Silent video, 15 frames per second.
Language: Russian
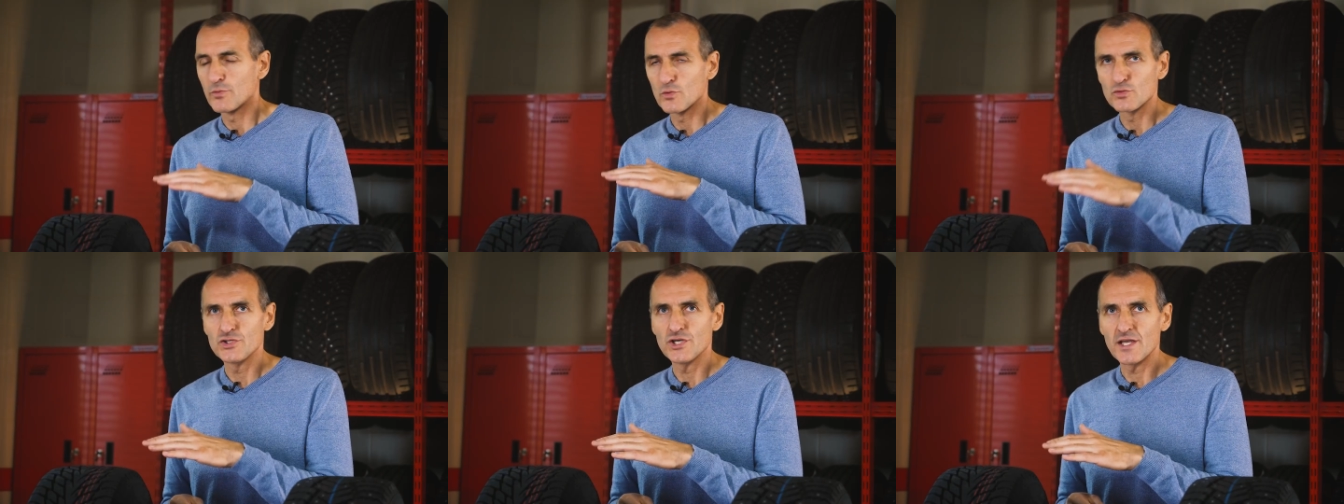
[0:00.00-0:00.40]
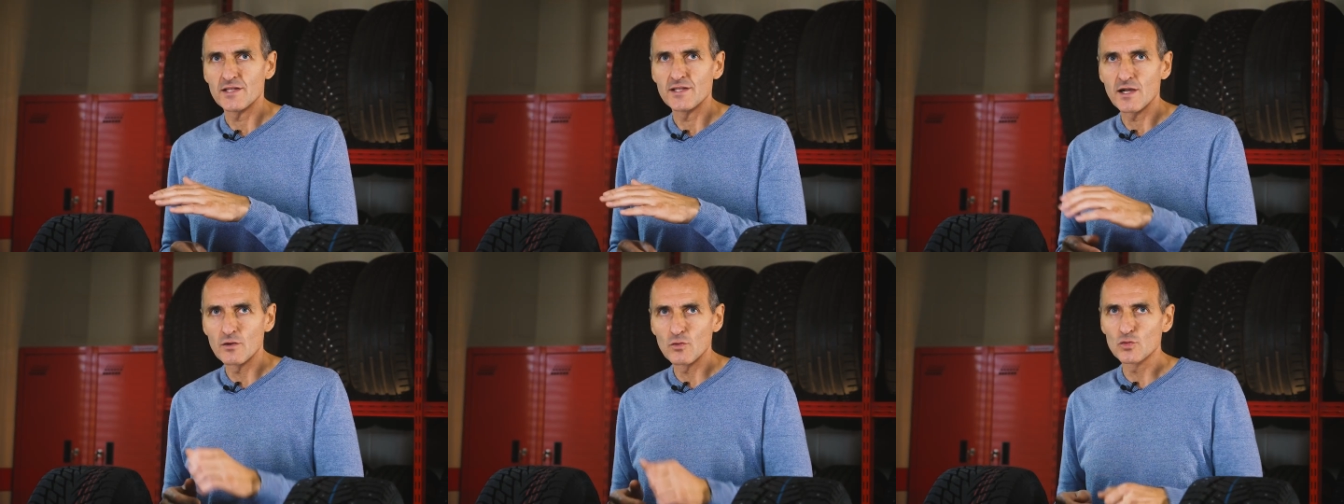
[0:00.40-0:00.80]
получает
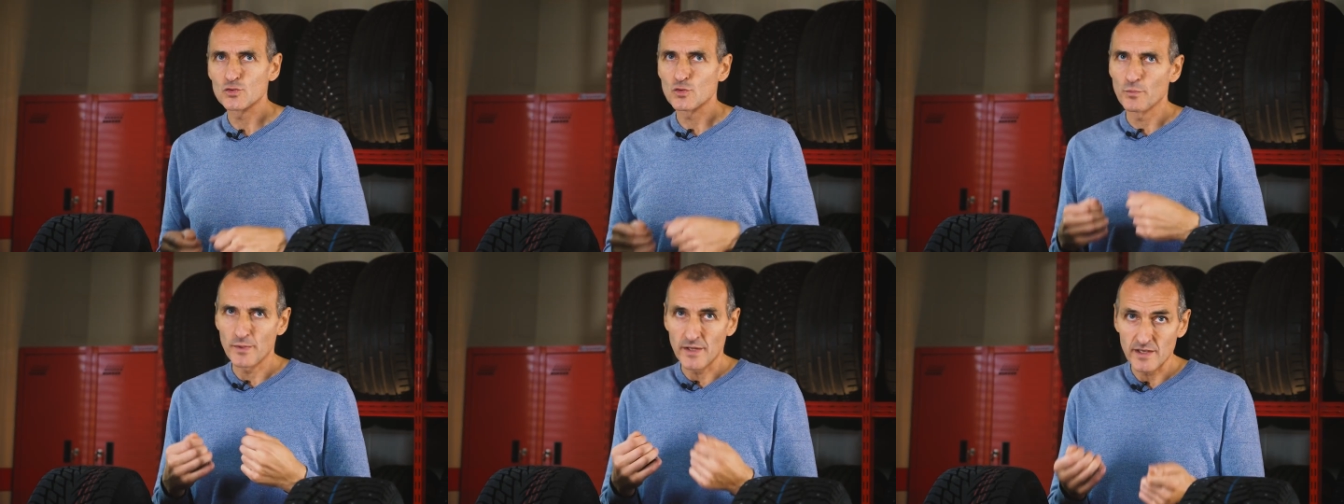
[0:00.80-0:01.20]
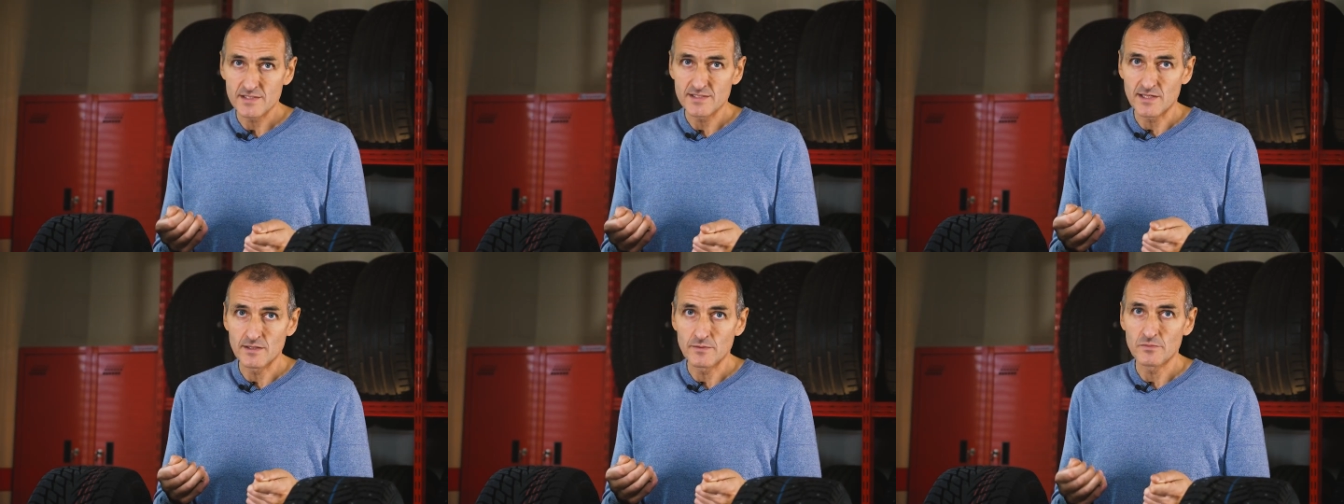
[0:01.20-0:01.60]
нагрузку при
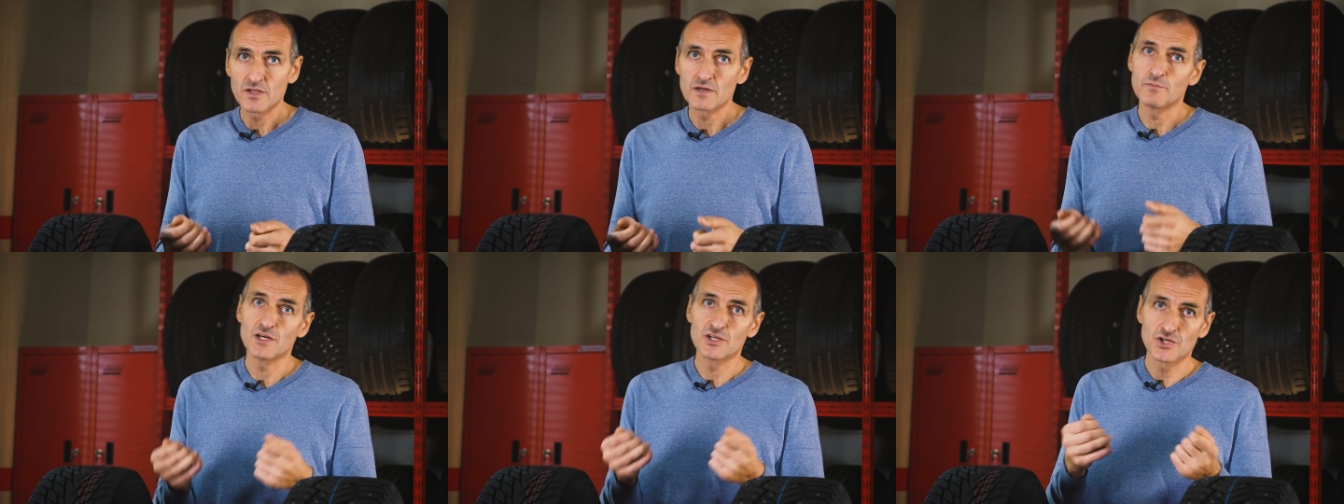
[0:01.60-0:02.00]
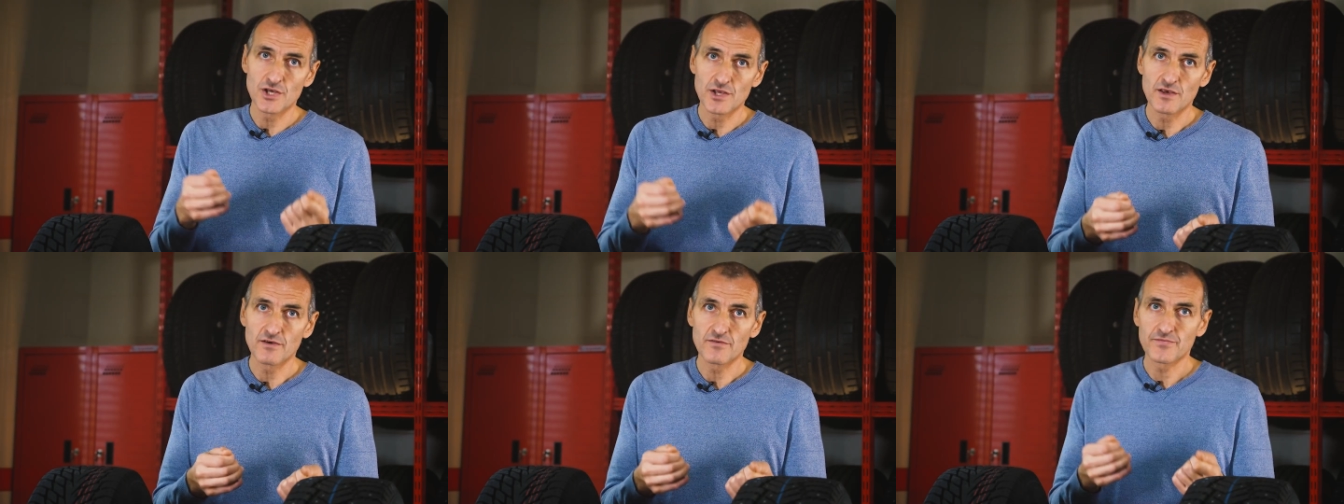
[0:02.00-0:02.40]
экстренном
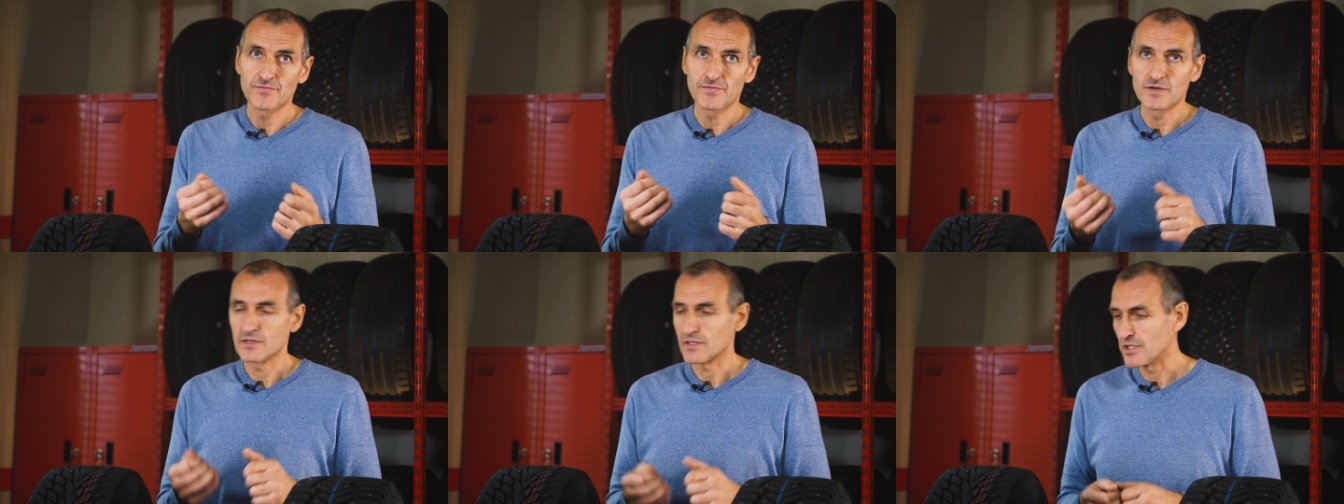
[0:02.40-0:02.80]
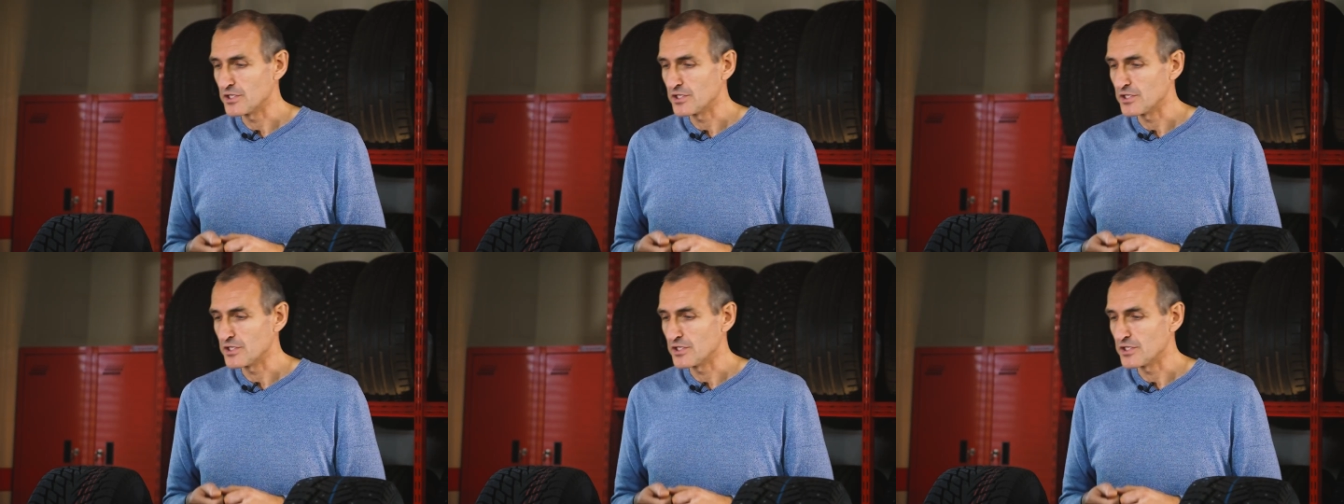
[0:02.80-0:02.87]
торможении в э,